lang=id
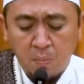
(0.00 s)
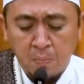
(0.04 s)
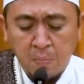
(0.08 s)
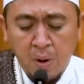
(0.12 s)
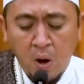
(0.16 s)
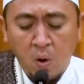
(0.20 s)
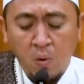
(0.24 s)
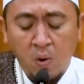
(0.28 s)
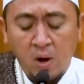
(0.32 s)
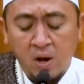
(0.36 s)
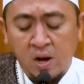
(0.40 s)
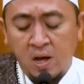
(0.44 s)

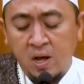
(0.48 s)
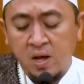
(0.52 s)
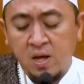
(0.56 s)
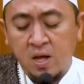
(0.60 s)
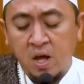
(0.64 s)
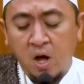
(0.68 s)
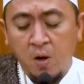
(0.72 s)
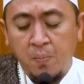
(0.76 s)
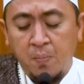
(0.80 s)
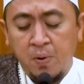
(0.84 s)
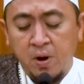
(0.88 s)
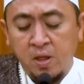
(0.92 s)
bahwa
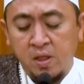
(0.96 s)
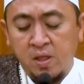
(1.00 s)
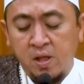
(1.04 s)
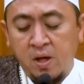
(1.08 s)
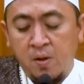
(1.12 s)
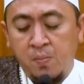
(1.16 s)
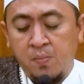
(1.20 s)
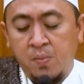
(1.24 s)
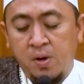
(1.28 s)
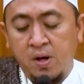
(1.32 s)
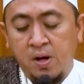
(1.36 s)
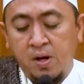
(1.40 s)
langkah
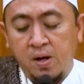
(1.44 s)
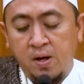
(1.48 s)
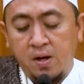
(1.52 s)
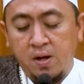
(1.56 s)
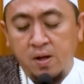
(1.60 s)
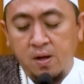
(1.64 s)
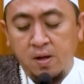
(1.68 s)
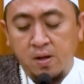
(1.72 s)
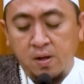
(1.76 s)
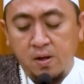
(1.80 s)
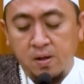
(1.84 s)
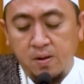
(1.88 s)

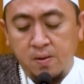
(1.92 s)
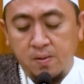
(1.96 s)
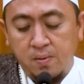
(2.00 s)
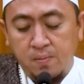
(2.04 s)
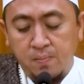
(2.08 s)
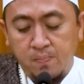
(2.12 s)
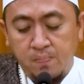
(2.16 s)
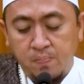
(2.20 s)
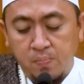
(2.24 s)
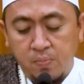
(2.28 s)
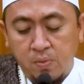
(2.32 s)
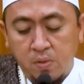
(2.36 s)
pertama
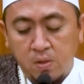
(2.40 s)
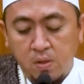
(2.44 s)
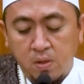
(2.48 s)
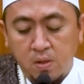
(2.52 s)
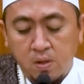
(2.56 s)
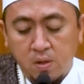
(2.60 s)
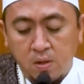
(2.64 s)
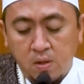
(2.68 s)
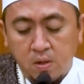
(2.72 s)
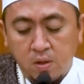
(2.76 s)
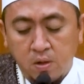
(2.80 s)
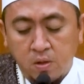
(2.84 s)

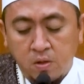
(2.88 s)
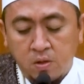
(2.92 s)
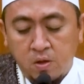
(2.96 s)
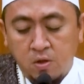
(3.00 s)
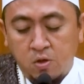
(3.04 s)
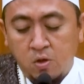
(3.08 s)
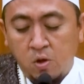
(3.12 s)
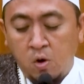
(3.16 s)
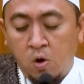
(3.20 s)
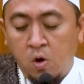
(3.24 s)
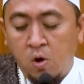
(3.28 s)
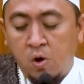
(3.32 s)

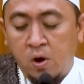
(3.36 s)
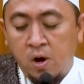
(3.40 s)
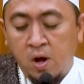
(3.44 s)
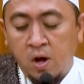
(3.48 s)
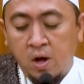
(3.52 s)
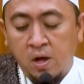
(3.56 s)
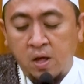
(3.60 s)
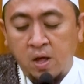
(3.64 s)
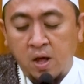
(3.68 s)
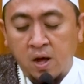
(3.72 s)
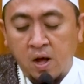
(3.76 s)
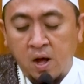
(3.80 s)

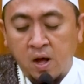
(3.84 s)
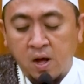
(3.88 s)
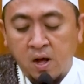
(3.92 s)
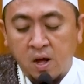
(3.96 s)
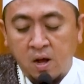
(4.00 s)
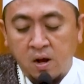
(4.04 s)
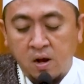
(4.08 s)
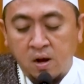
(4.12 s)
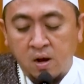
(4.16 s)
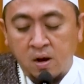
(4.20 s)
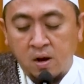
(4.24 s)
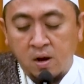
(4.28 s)
seseorang yang
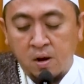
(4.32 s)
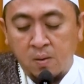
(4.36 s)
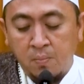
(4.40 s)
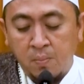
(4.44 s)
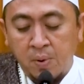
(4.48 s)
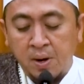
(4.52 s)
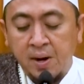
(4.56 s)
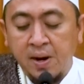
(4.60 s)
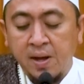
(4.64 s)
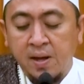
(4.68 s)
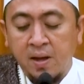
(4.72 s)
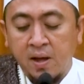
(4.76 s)
akan
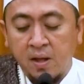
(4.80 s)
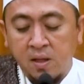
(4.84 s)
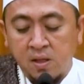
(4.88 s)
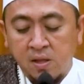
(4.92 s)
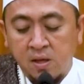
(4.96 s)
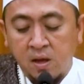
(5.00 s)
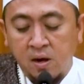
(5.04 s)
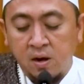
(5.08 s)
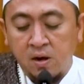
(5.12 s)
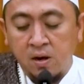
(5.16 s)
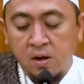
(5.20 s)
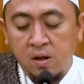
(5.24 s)

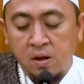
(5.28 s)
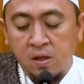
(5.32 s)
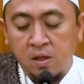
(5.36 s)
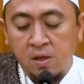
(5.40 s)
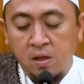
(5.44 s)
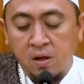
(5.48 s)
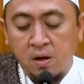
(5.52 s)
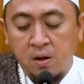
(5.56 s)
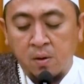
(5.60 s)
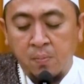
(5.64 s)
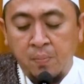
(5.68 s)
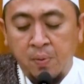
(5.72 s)
mendekatkan
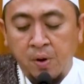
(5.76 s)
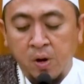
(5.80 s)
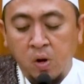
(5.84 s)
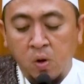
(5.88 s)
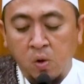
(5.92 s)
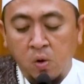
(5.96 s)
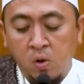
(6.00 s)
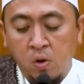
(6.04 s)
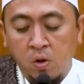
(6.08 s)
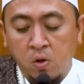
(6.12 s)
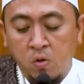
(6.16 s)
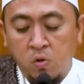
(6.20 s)
dirinya kepada
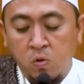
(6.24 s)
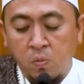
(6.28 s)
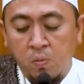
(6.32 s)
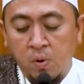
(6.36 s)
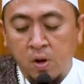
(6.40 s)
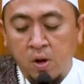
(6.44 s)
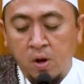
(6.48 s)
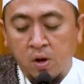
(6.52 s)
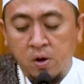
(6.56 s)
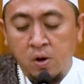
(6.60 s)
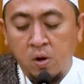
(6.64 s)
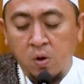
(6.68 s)
Allah
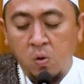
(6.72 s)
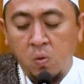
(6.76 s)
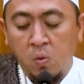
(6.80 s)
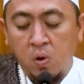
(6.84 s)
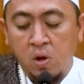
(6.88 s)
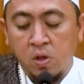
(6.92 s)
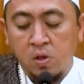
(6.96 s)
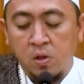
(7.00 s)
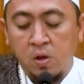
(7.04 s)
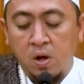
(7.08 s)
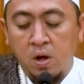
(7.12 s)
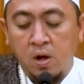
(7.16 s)
Subhanahu
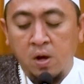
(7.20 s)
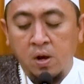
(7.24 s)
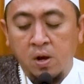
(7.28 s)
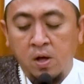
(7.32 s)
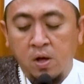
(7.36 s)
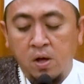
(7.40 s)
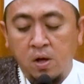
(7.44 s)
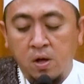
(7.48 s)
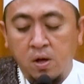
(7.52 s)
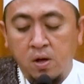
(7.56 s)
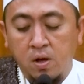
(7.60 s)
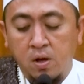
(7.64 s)
wa
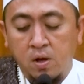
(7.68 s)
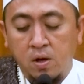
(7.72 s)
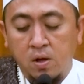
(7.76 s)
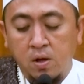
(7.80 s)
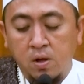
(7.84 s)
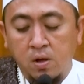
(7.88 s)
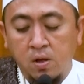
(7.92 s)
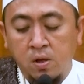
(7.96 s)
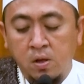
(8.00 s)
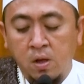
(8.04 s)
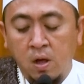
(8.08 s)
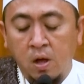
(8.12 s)
taala
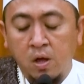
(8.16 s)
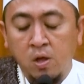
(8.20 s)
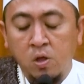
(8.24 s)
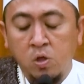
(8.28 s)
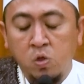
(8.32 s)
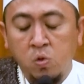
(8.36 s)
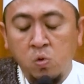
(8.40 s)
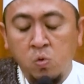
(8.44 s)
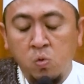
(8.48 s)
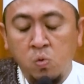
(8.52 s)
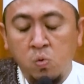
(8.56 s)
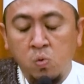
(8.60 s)

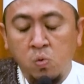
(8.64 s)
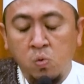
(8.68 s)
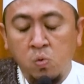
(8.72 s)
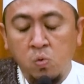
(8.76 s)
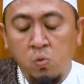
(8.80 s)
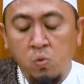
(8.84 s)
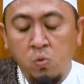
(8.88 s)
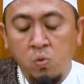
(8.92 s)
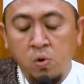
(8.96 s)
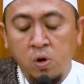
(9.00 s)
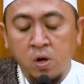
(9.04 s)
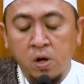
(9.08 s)
yaitu
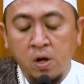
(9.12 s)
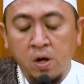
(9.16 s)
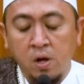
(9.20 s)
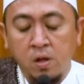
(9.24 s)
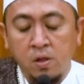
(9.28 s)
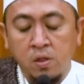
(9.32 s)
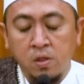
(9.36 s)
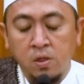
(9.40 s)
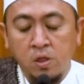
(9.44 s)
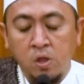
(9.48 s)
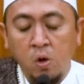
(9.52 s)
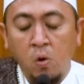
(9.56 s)

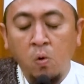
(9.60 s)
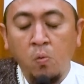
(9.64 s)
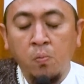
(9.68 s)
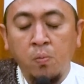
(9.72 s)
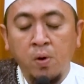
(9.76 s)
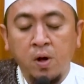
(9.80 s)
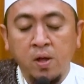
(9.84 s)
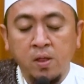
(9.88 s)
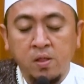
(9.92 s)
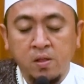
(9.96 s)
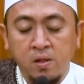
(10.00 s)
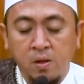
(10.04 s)
dengan
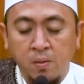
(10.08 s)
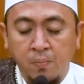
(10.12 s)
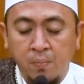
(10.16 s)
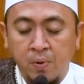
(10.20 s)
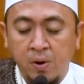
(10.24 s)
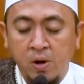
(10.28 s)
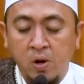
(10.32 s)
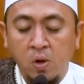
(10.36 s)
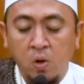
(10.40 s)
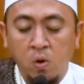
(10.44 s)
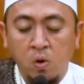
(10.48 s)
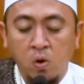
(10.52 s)
taubat
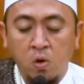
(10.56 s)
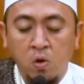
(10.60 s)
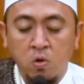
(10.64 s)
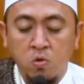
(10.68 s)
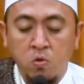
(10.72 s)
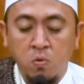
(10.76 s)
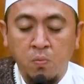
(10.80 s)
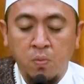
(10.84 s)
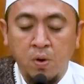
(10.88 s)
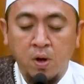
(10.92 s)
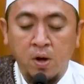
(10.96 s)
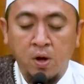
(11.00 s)
kepada Allah
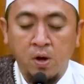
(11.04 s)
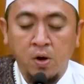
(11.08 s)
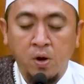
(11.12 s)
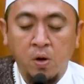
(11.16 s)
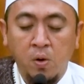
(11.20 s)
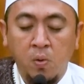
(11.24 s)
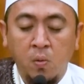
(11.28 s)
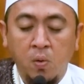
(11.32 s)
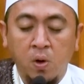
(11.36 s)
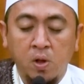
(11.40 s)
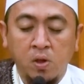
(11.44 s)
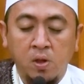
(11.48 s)

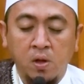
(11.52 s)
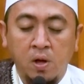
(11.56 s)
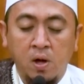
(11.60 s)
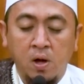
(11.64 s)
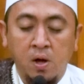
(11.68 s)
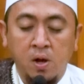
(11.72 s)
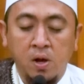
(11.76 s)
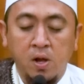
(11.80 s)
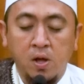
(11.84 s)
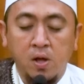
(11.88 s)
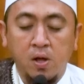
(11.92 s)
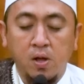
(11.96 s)
Subhanahu wa
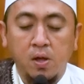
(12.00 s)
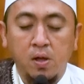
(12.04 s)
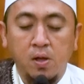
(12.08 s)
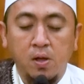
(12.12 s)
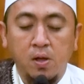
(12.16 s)
taala.